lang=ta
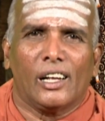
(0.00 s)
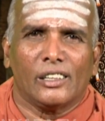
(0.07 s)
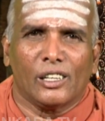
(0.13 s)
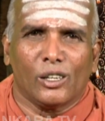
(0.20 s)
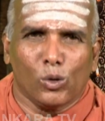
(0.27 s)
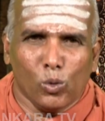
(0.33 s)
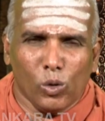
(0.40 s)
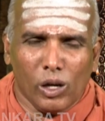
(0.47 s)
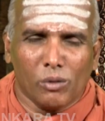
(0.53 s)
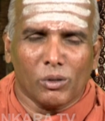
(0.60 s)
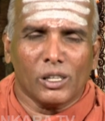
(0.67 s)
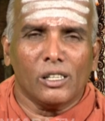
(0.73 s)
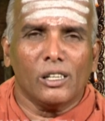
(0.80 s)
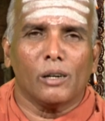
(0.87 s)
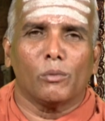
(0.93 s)
அந்த நூலை
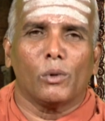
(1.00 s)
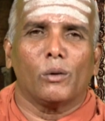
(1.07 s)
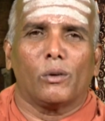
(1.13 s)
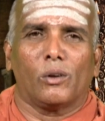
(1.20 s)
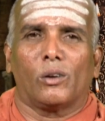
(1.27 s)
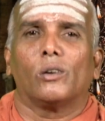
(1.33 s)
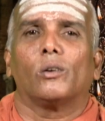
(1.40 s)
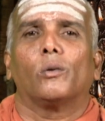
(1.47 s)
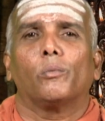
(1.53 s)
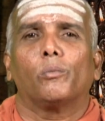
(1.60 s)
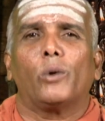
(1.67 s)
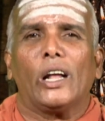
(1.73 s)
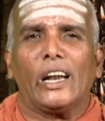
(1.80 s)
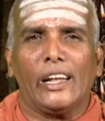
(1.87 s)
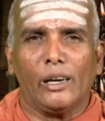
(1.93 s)
வந்து நம்ம
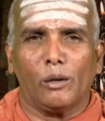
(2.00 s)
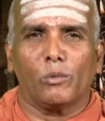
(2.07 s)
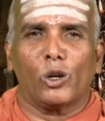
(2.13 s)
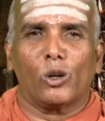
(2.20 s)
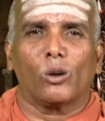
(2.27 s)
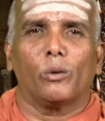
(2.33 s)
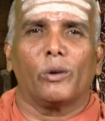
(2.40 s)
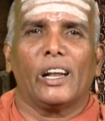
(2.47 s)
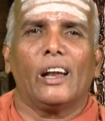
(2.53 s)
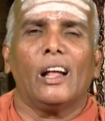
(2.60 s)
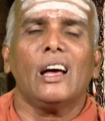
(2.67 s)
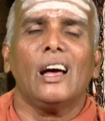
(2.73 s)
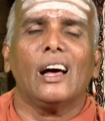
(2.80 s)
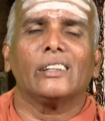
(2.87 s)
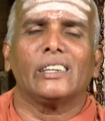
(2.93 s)
பாராயணம் பண்ணுறோம்
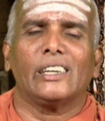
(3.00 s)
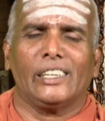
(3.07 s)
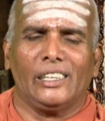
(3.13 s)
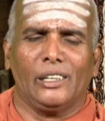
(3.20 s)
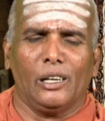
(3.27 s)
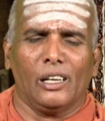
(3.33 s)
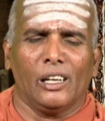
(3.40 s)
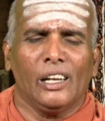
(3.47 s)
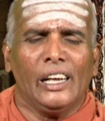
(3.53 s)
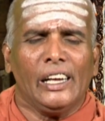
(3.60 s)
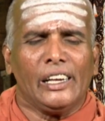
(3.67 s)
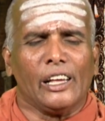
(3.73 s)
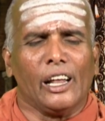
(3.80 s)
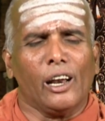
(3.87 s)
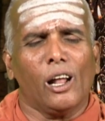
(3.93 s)
அப்படின்னா அதில்
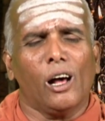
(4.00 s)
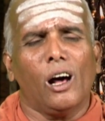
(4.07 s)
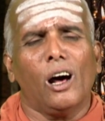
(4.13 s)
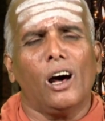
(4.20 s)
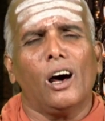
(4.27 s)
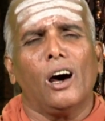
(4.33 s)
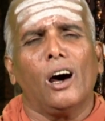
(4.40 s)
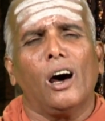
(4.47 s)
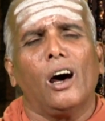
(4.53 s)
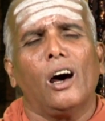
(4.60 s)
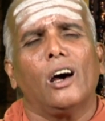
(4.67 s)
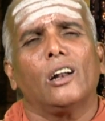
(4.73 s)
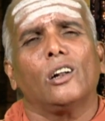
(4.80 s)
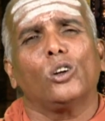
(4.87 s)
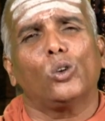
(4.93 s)

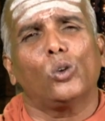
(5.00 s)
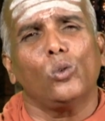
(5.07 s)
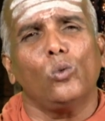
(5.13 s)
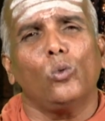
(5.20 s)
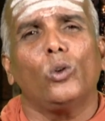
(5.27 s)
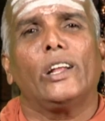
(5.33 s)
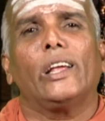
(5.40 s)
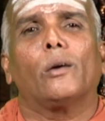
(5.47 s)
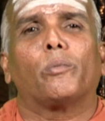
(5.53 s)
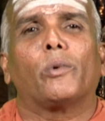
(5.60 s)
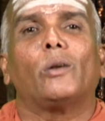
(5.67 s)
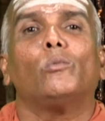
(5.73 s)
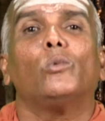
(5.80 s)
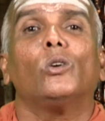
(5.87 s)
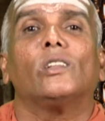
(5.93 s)
எல்லாருக்கும் உரிய
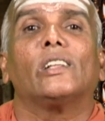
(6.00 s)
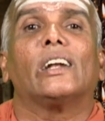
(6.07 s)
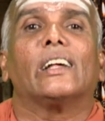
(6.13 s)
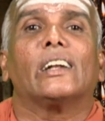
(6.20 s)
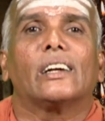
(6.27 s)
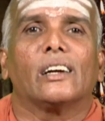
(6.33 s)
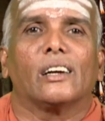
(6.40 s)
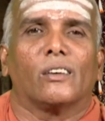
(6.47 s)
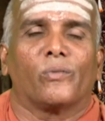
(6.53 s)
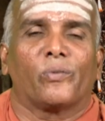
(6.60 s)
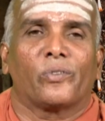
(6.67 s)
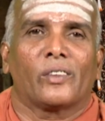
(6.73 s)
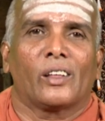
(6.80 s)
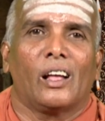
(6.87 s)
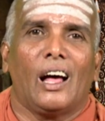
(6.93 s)
பண்பும் அதில் இருக்குது
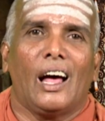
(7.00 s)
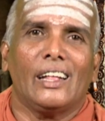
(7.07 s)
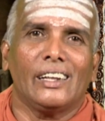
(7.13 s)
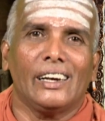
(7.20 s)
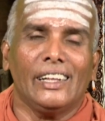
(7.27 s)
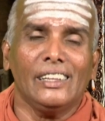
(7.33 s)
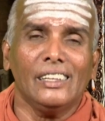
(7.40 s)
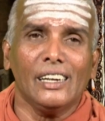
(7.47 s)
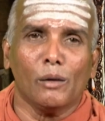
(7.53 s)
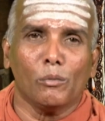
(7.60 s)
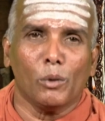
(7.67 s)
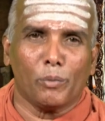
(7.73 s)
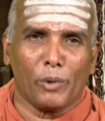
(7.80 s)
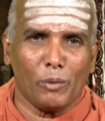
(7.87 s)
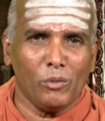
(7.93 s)
அதுலேருந்து
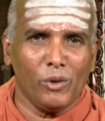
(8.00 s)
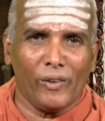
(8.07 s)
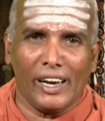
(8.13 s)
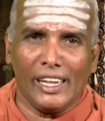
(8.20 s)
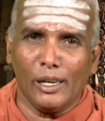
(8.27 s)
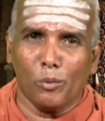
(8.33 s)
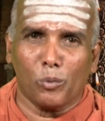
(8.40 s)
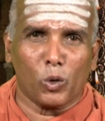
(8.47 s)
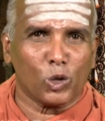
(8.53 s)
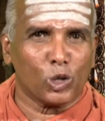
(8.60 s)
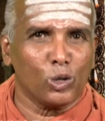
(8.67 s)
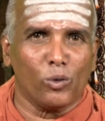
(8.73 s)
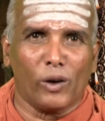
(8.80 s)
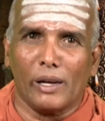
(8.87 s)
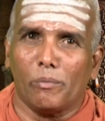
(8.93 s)
நம்ம பண்பு விலகி
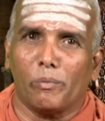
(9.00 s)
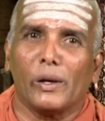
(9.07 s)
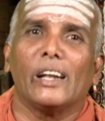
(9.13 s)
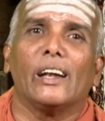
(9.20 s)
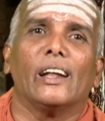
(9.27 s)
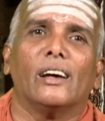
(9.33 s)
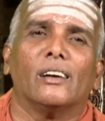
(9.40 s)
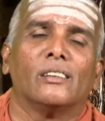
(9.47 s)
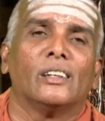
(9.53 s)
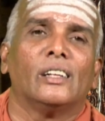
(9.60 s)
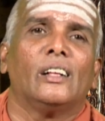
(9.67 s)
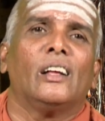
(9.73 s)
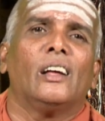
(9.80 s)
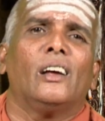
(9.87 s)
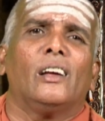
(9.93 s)
போகிறதுக்கு வாய்ப்பே இல்லை
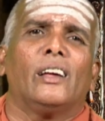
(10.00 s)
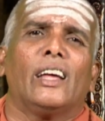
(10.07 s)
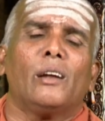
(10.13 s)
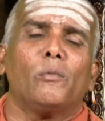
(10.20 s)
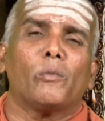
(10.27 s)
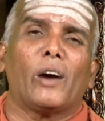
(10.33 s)
ஏன்னா